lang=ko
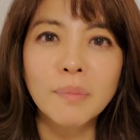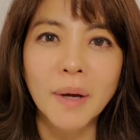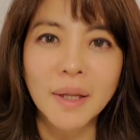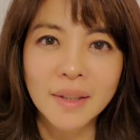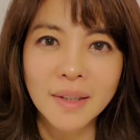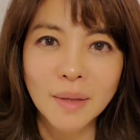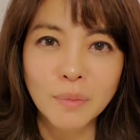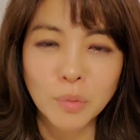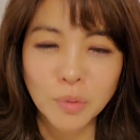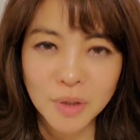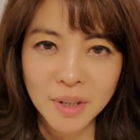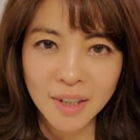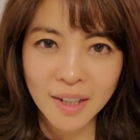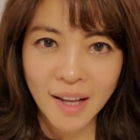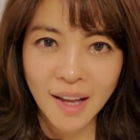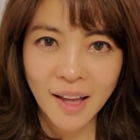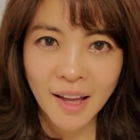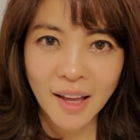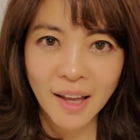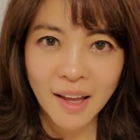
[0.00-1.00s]
받다
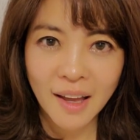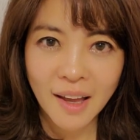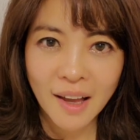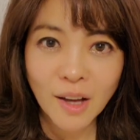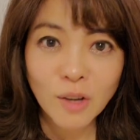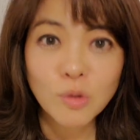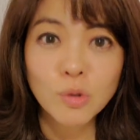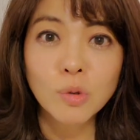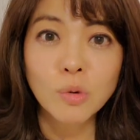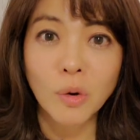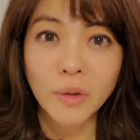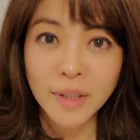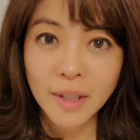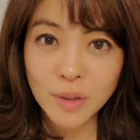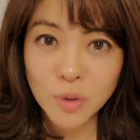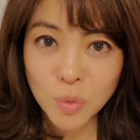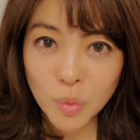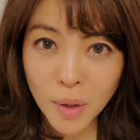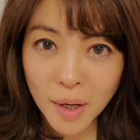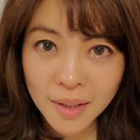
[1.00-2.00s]
보니까 한국을 워낙
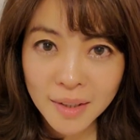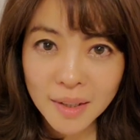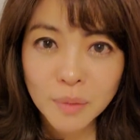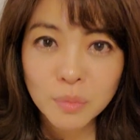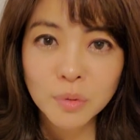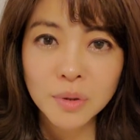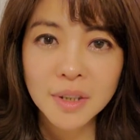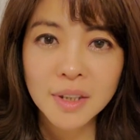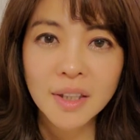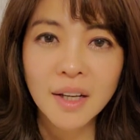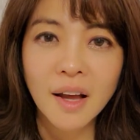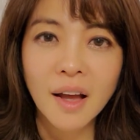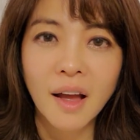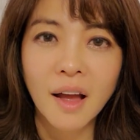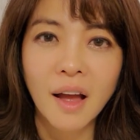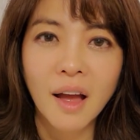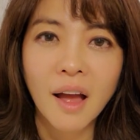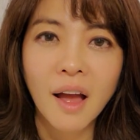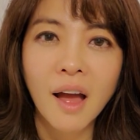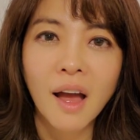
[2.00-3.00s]
좋아하다 보니까
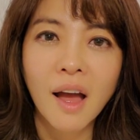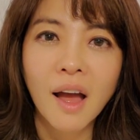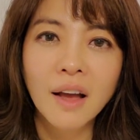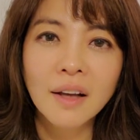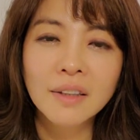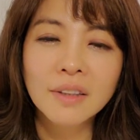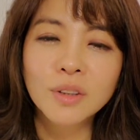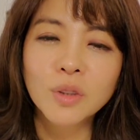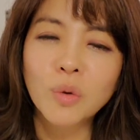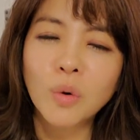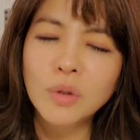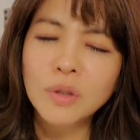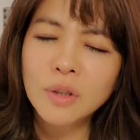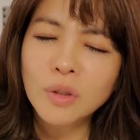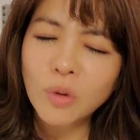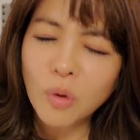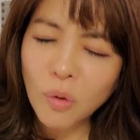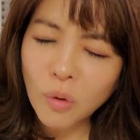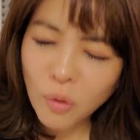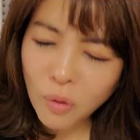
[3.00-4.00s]
그 응원을
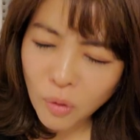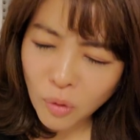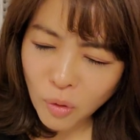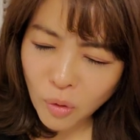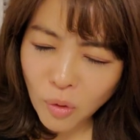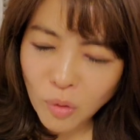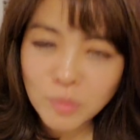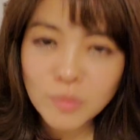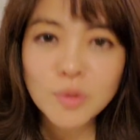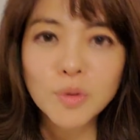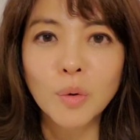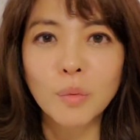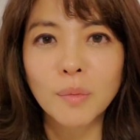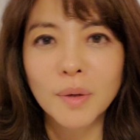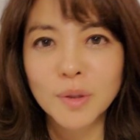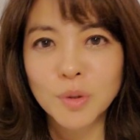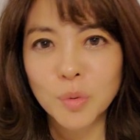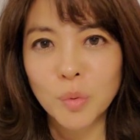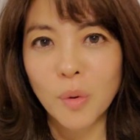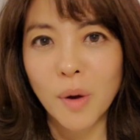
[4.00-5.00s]
너무
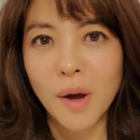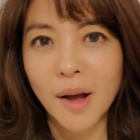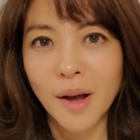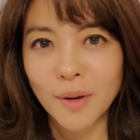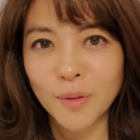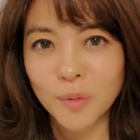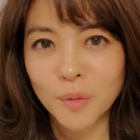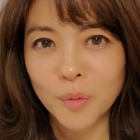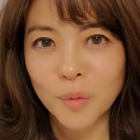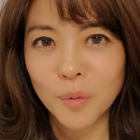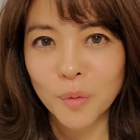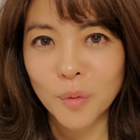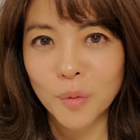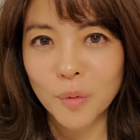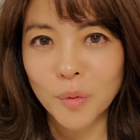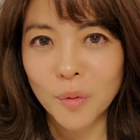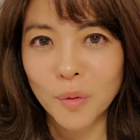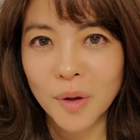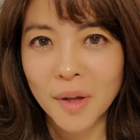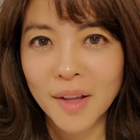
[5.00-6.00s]
정말
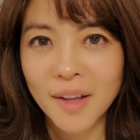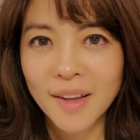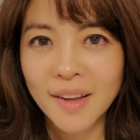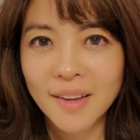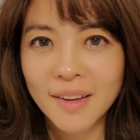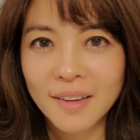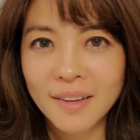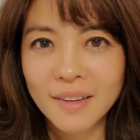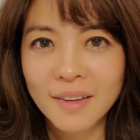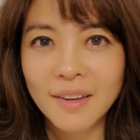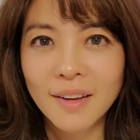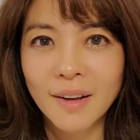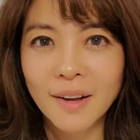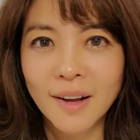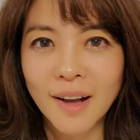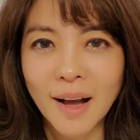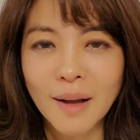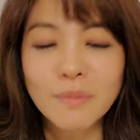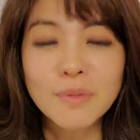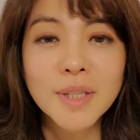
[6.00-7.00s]
좋아하고 예,
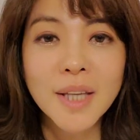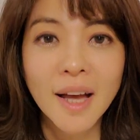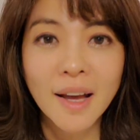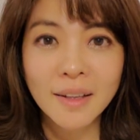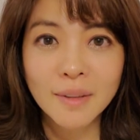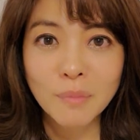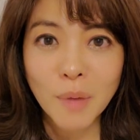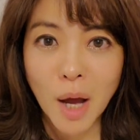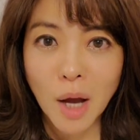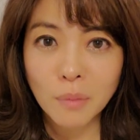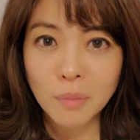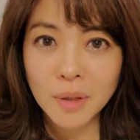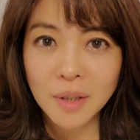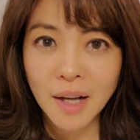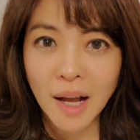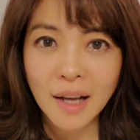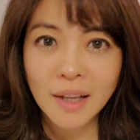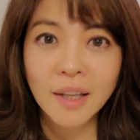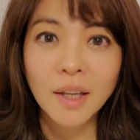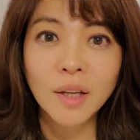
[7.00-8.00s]
감사한 마음을
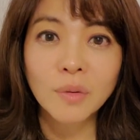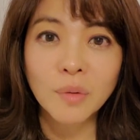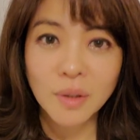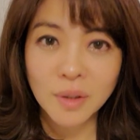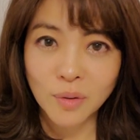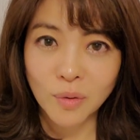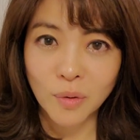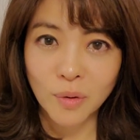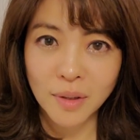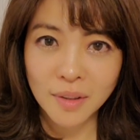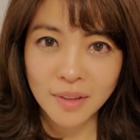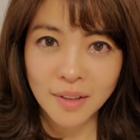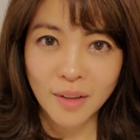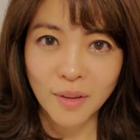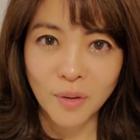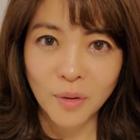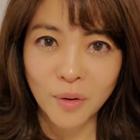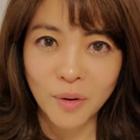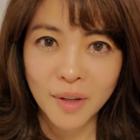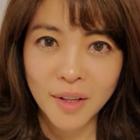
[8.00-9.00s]
갖게 되는 것
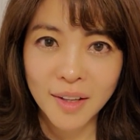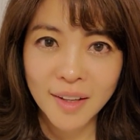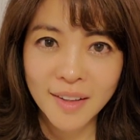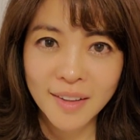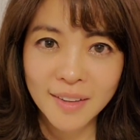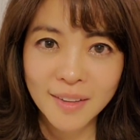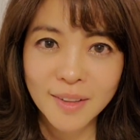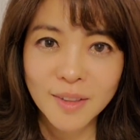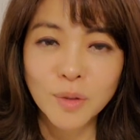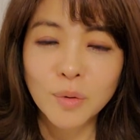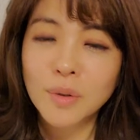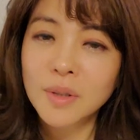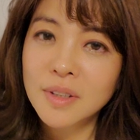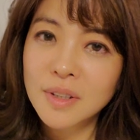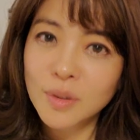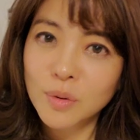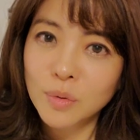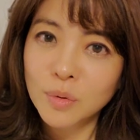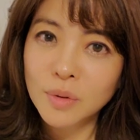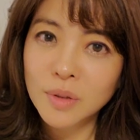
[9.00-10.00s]
같아요. 그리고 이
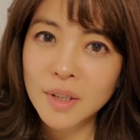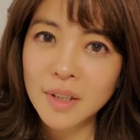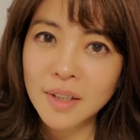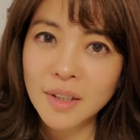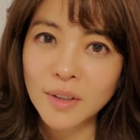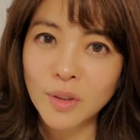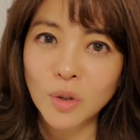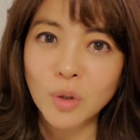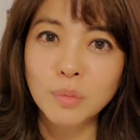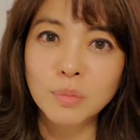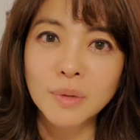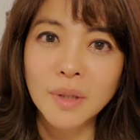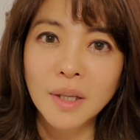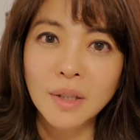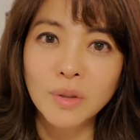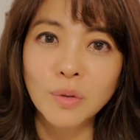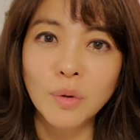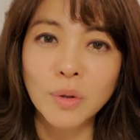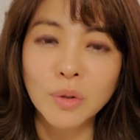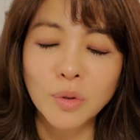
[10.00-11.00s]
친구들이 여러분의
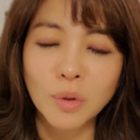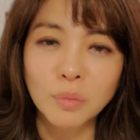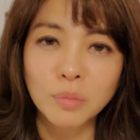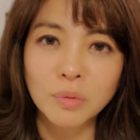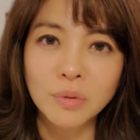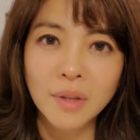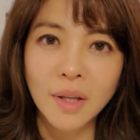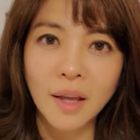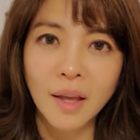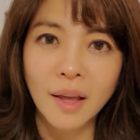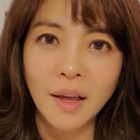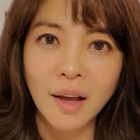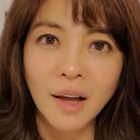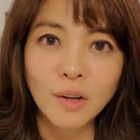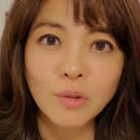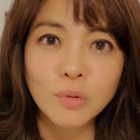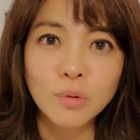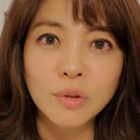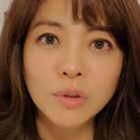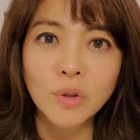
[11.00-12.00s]
응원 덕분에
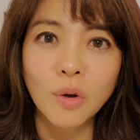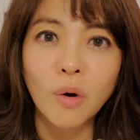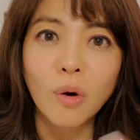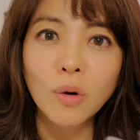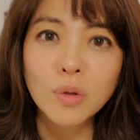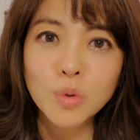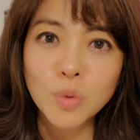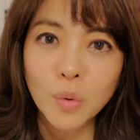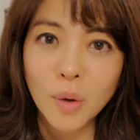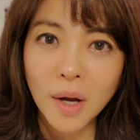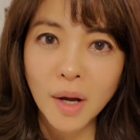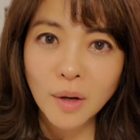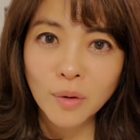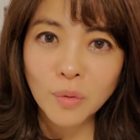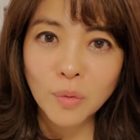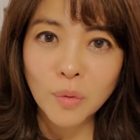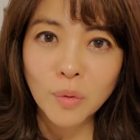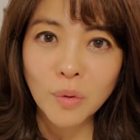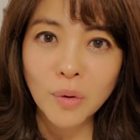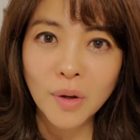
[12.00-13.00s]
한국을 더
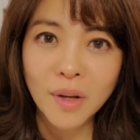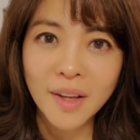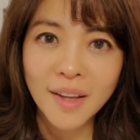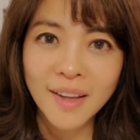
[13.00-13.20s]
좋아하고